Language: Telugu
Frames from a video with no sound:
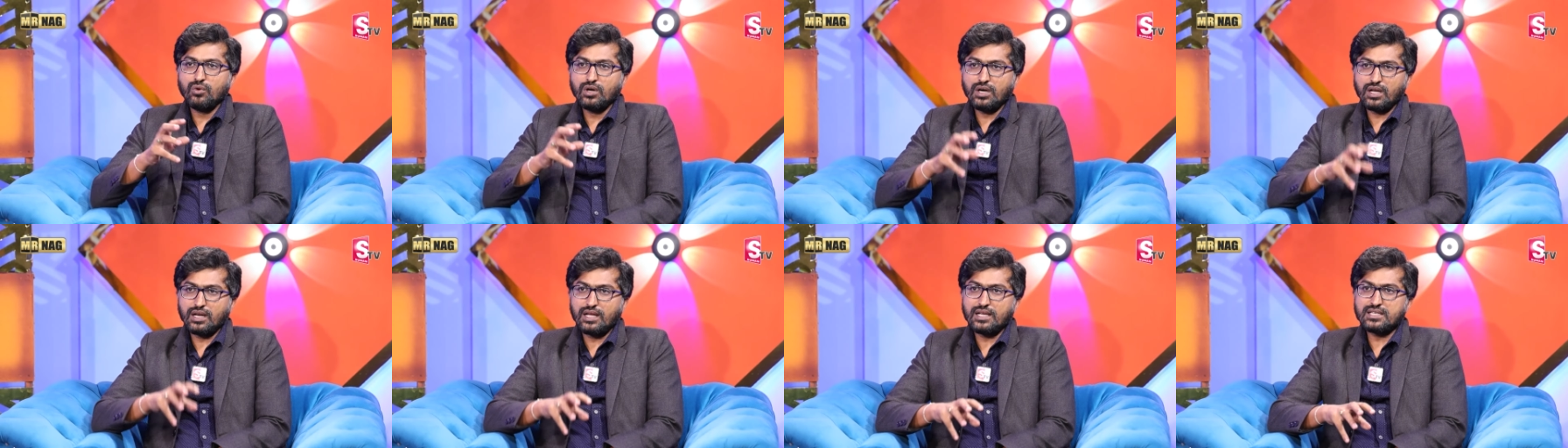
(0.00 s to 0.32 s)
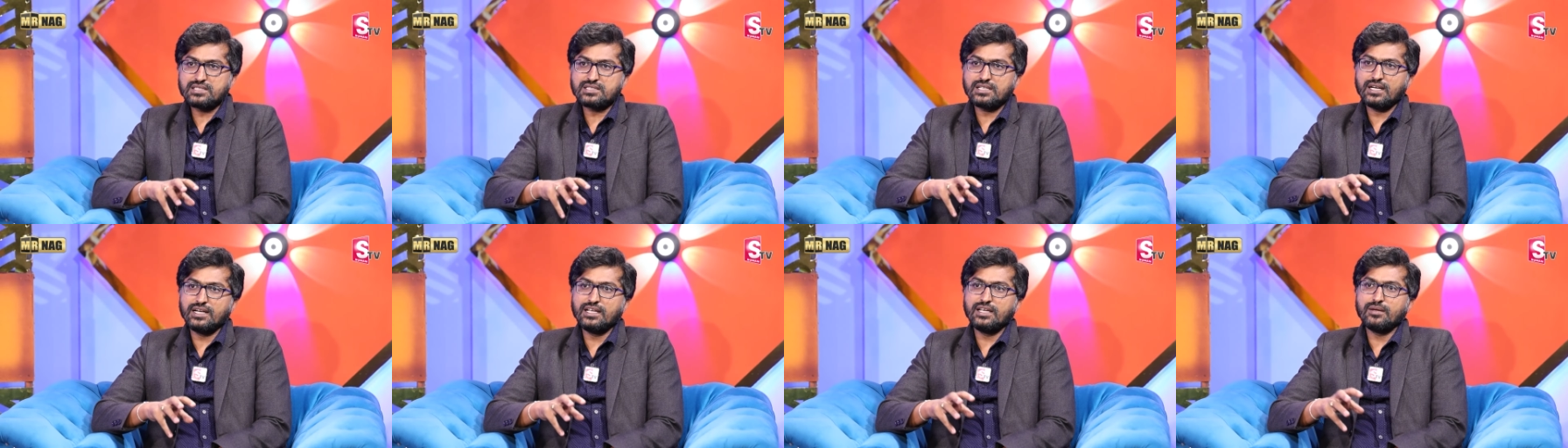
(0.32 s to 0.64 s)
ఒక
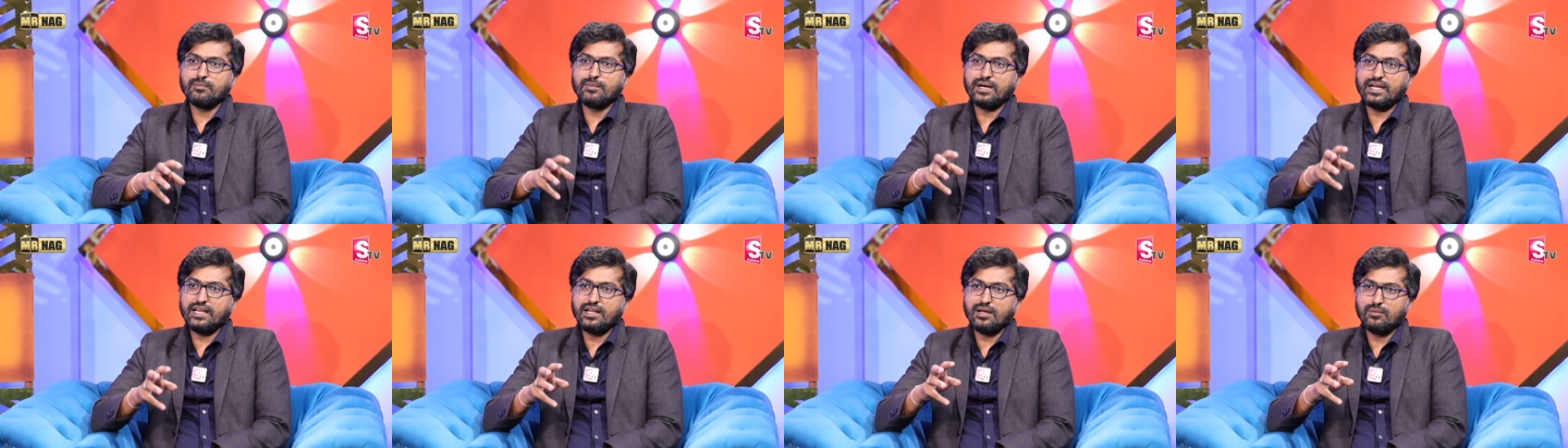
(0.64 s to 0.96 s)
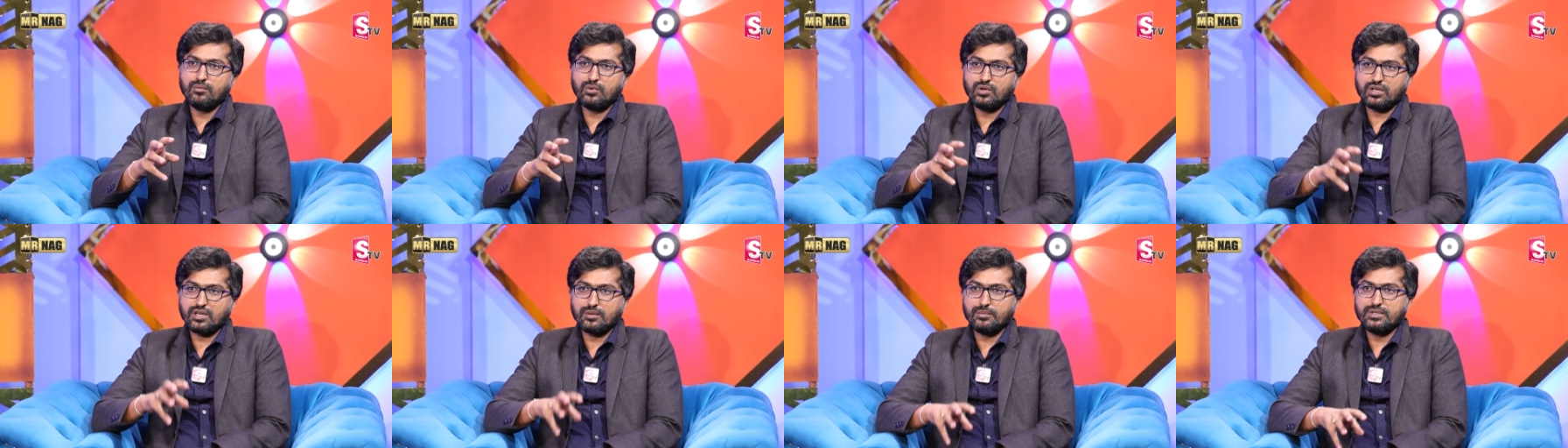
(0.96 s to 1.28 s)
రాష్ట్రానికి మహిళ
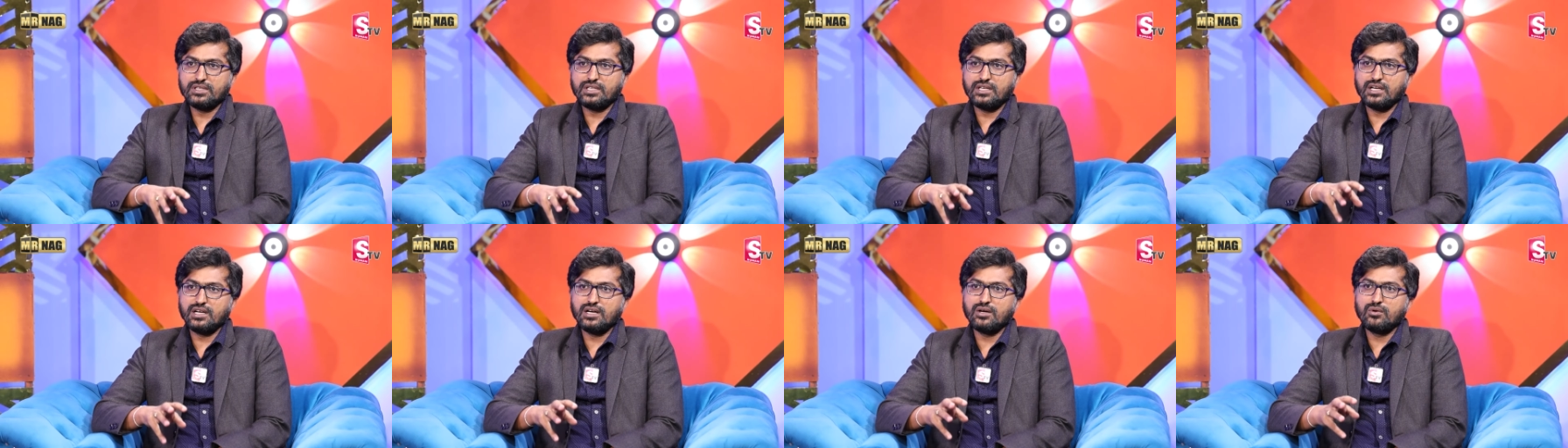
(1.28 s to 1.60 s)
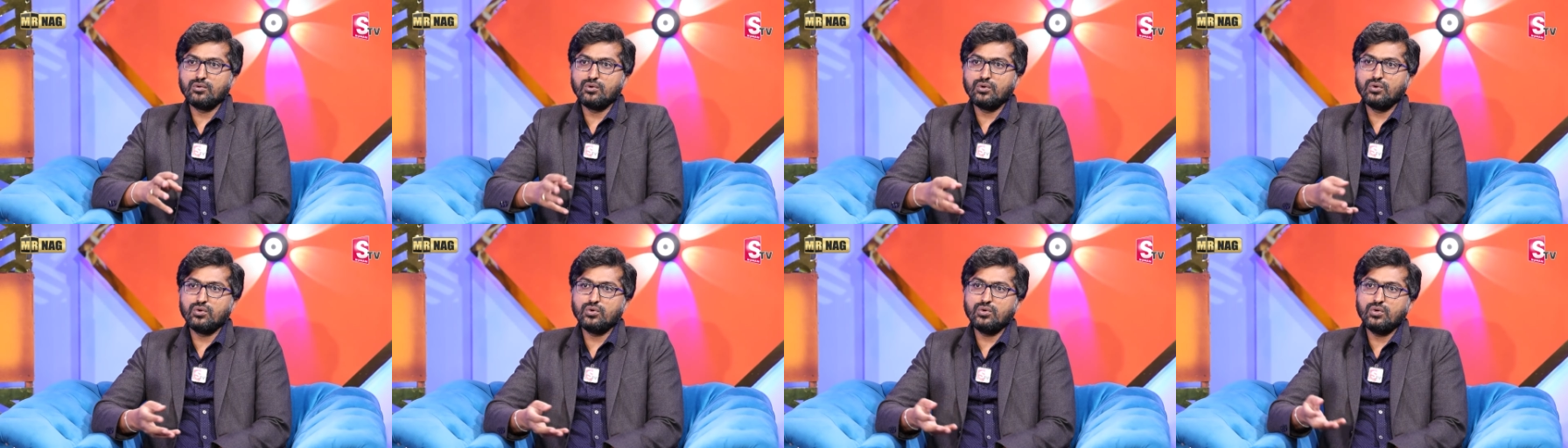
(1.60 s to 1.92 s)
ముఖ్యమంత్రిగా
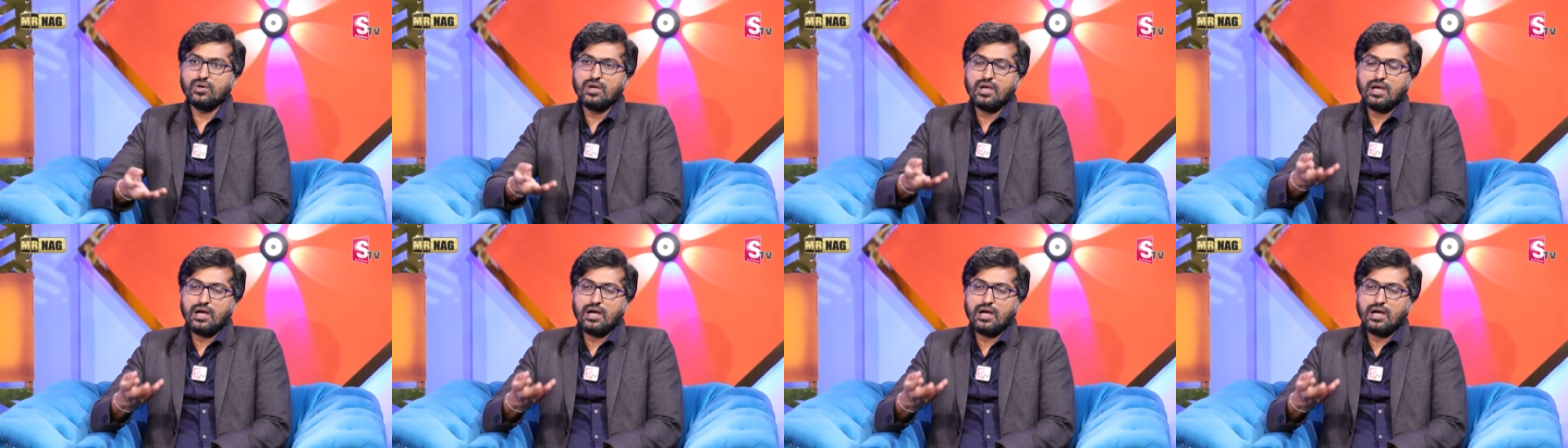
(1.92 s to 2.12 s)
ఉంటూ